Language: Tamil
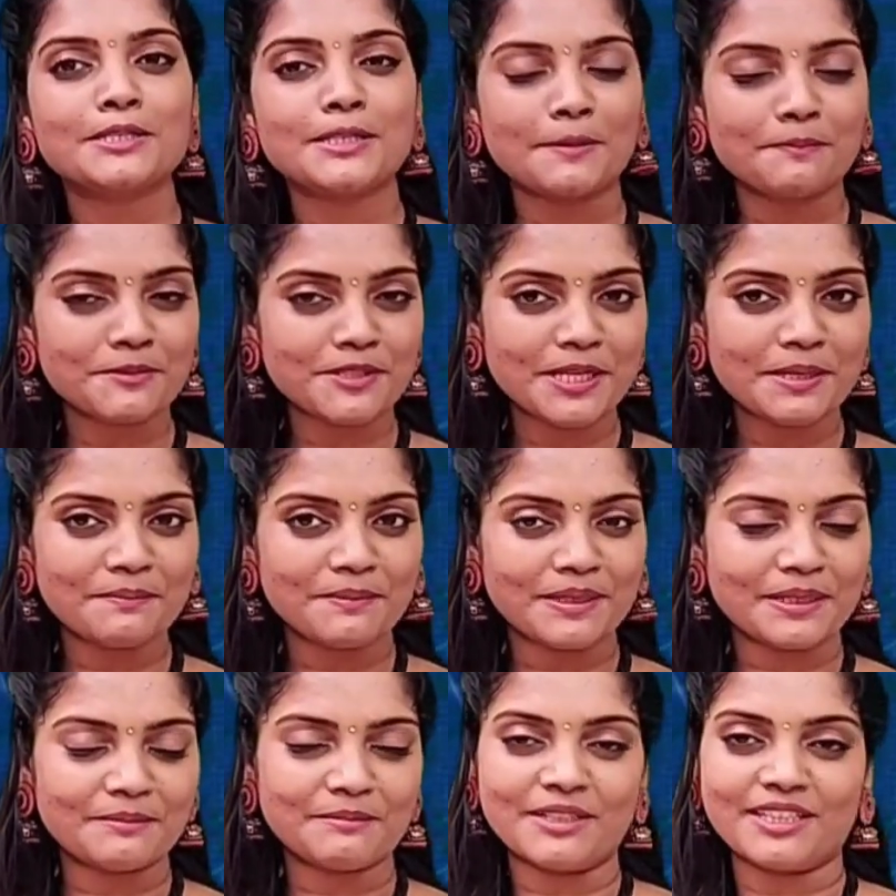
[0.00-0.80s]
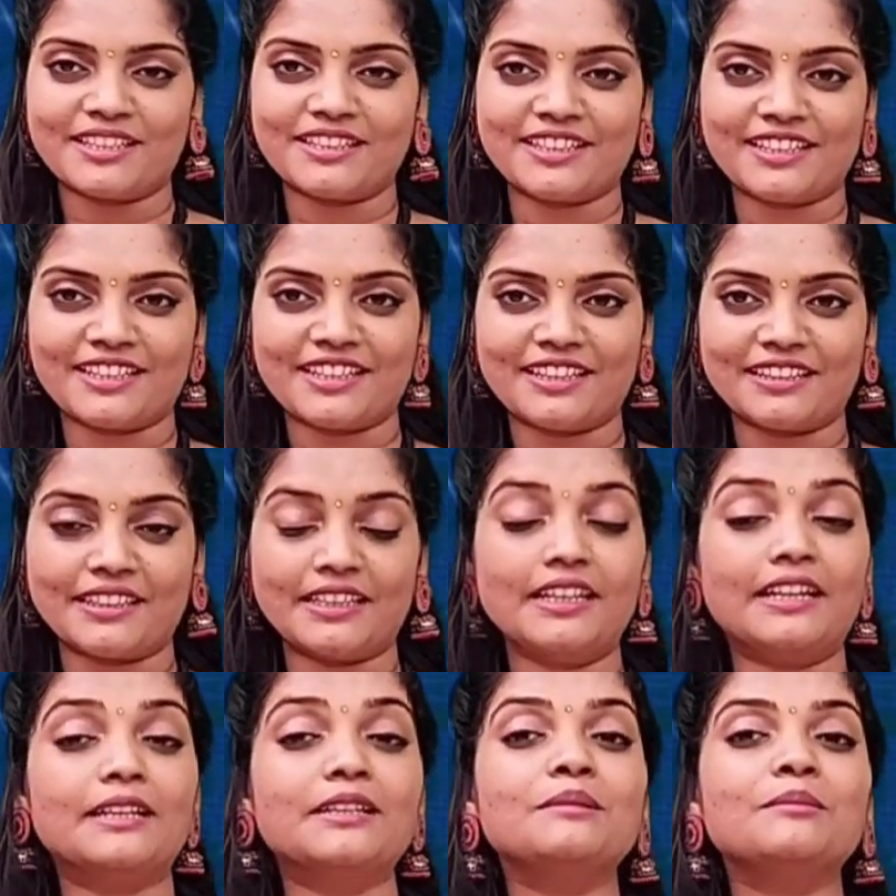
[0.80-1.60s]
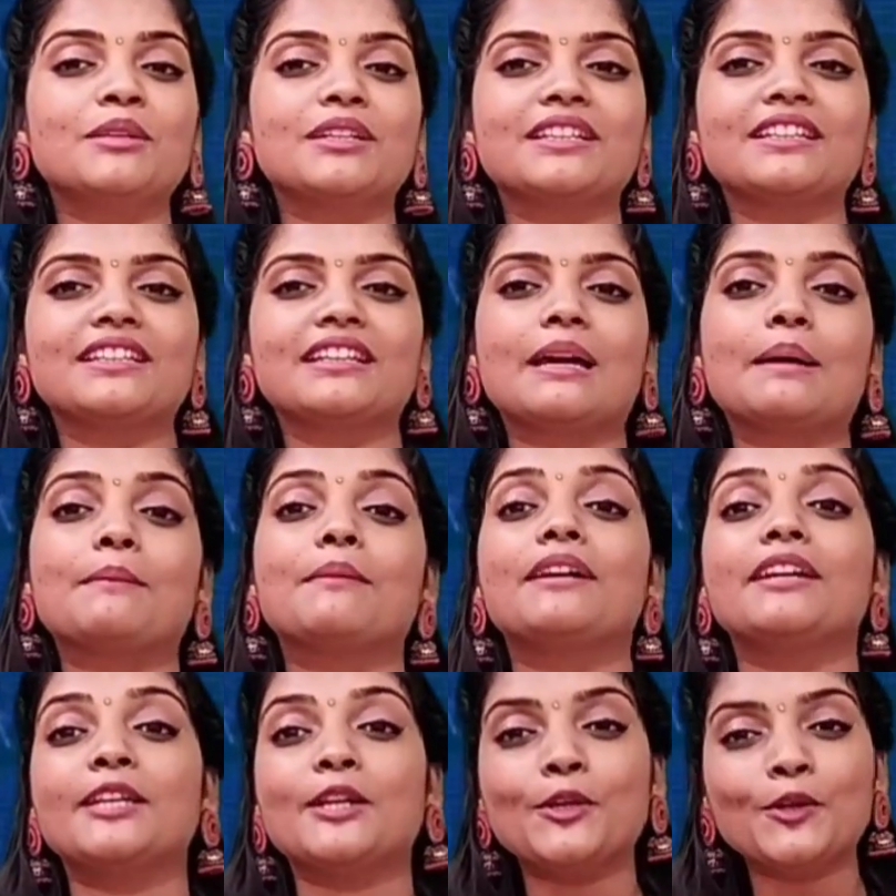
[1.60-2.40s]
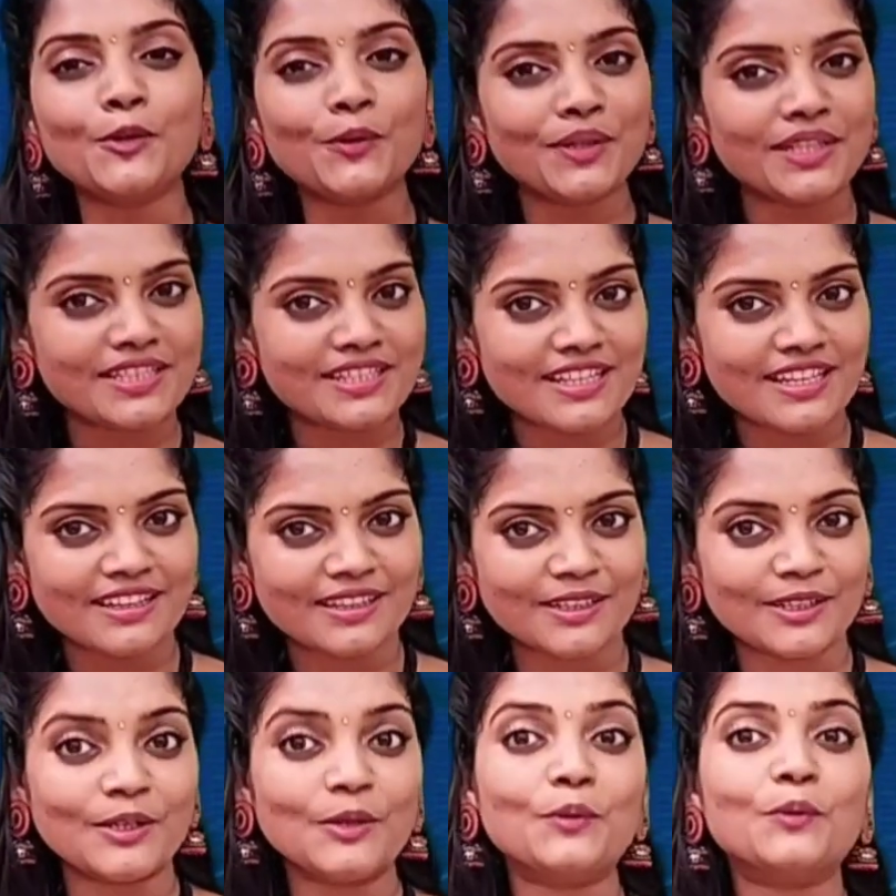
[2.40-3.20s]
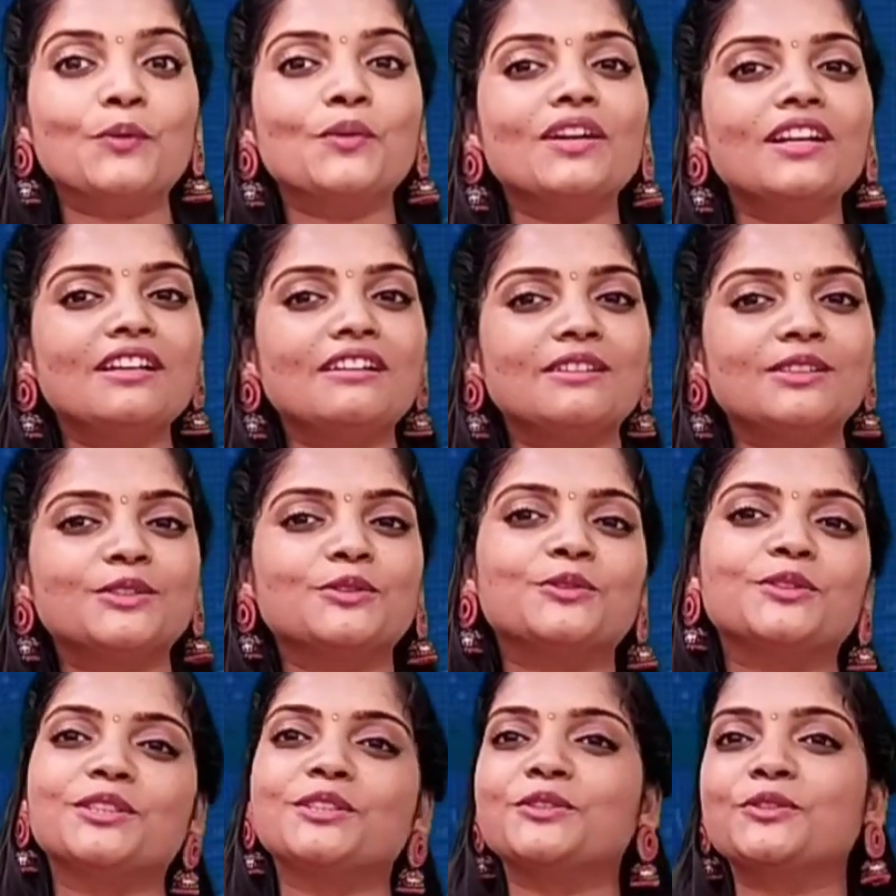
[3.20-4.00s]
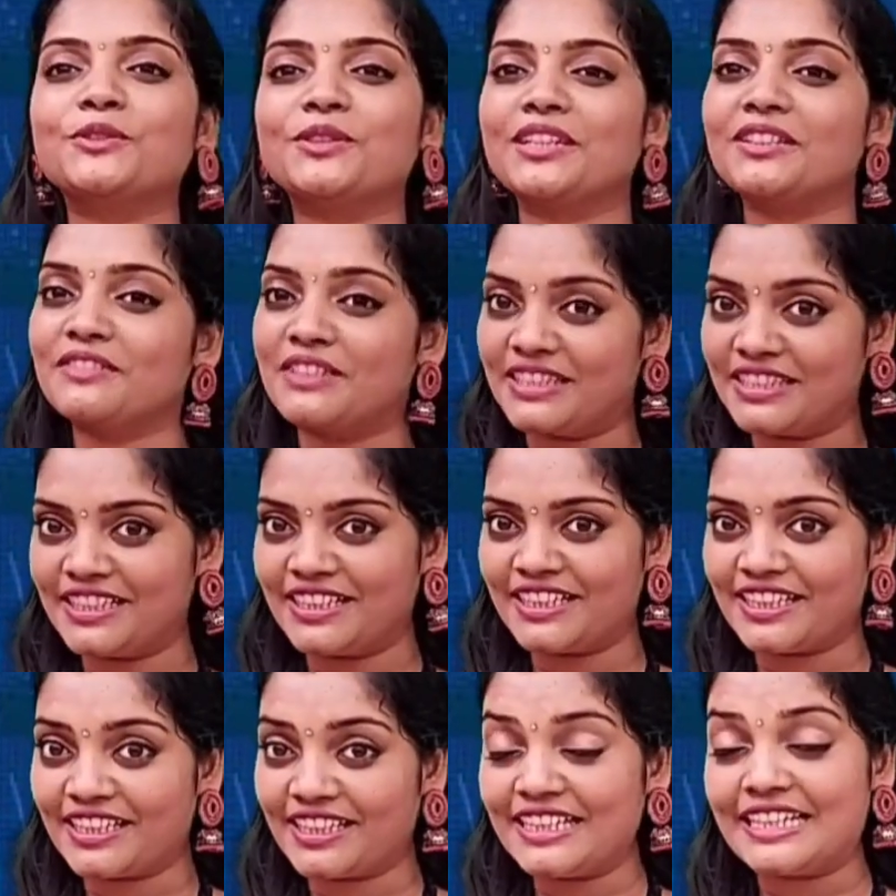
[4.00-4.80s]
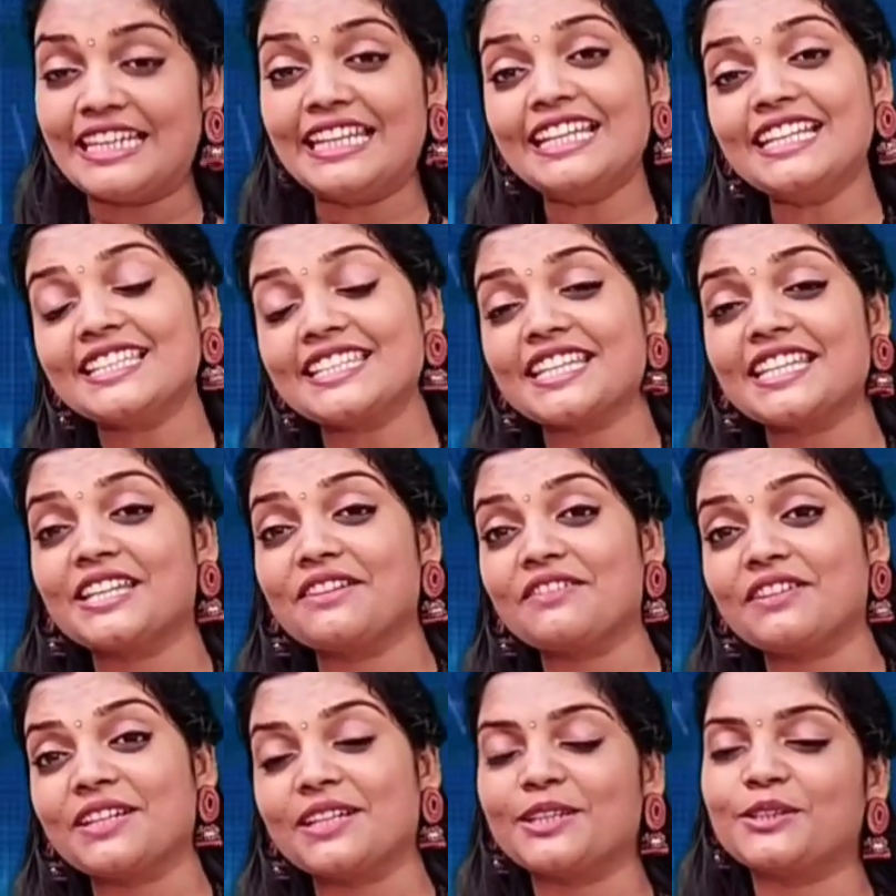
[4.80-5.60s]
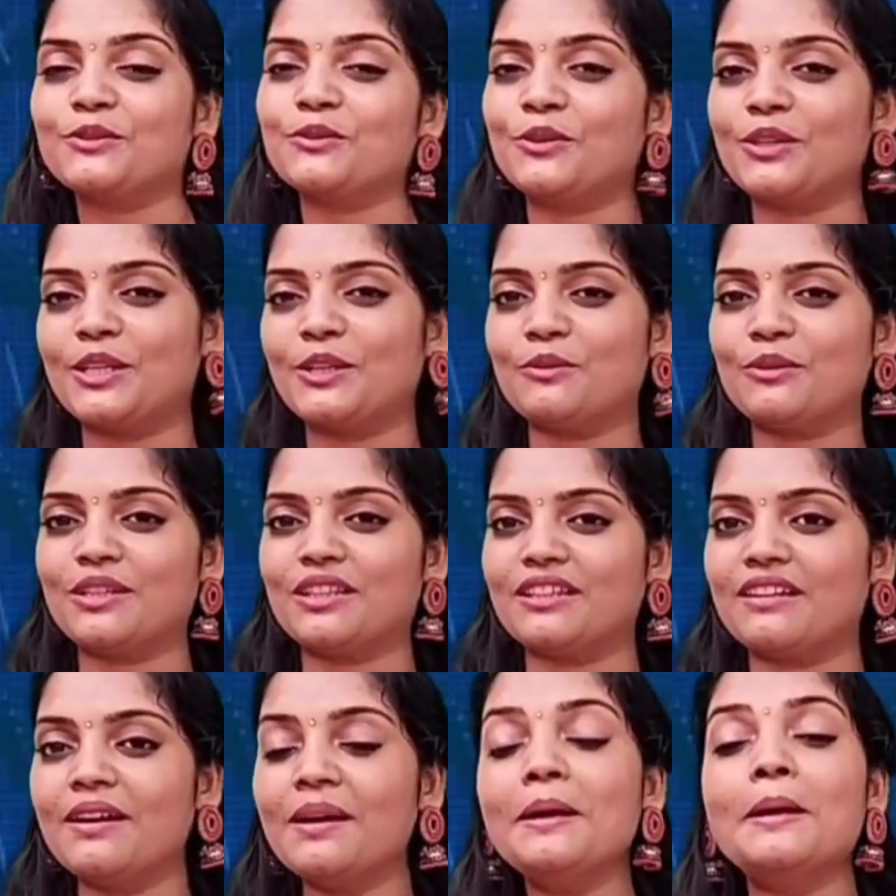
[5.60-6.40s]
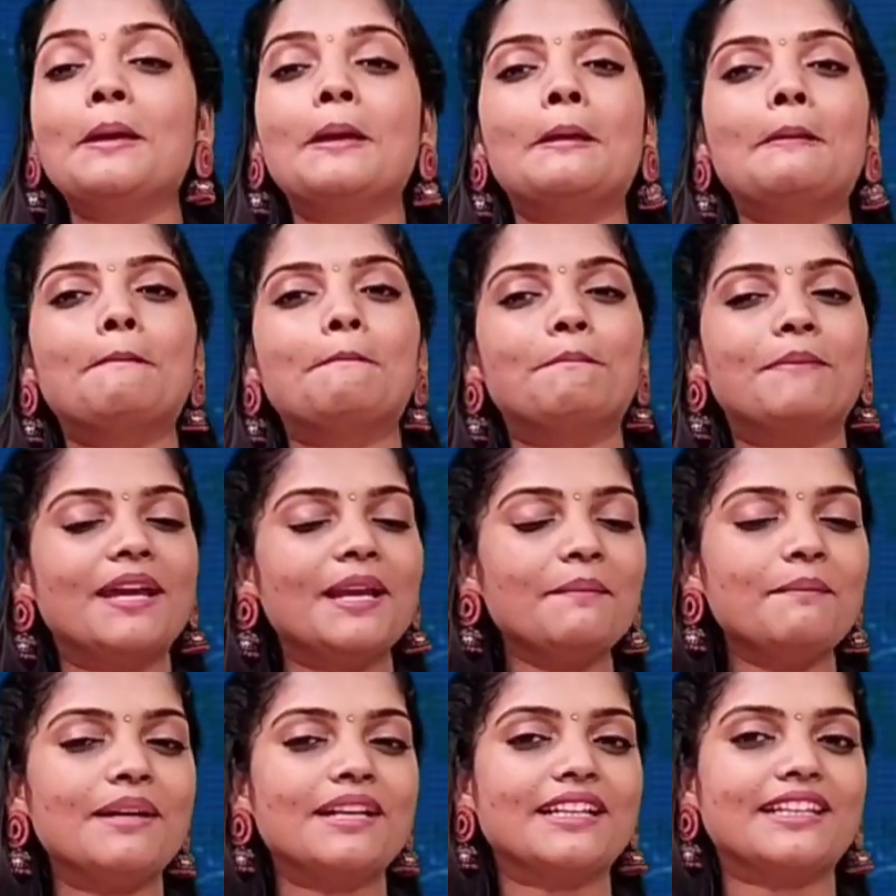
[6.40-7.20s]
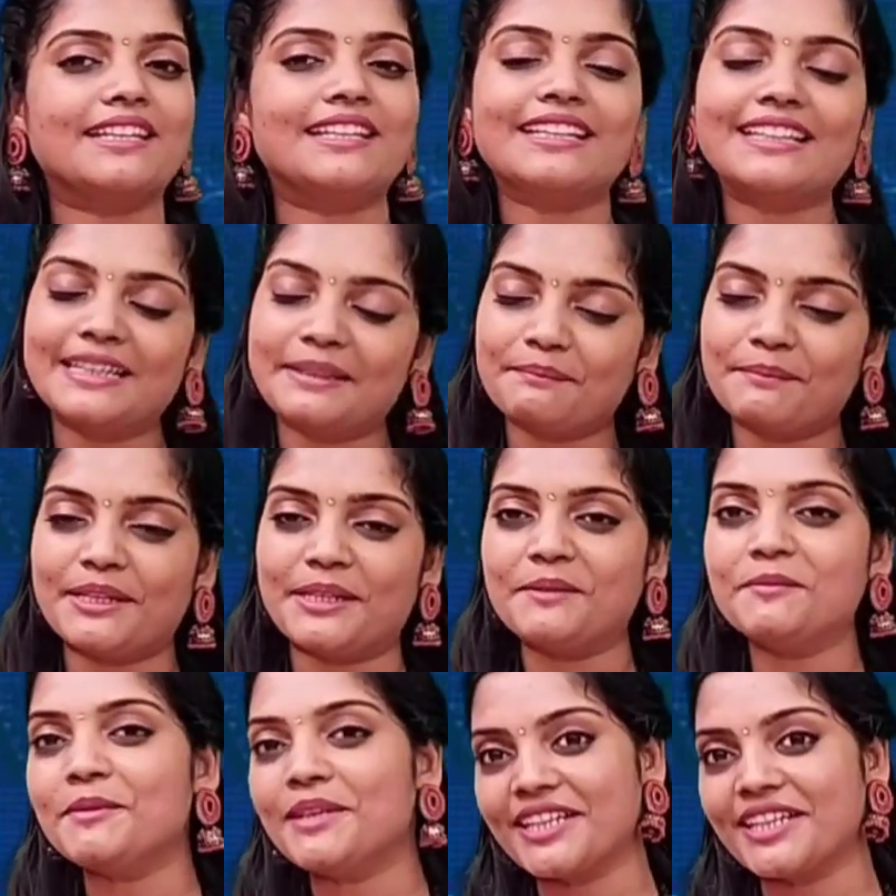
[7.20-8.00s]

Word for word: சப்ஸ்கிரைப் பண்ண மறந்துடாதீங்க அது மட்டும் இல்லாமல் எங்களோட செய்திகள் உங்களை வந்து உடனுக்குடன் வந்து அடைய நீங்கள் செய்ய வேண்டியது ஒன்றே ஒன்று தான் பெல் பட்டனை கிளிக் பண்ண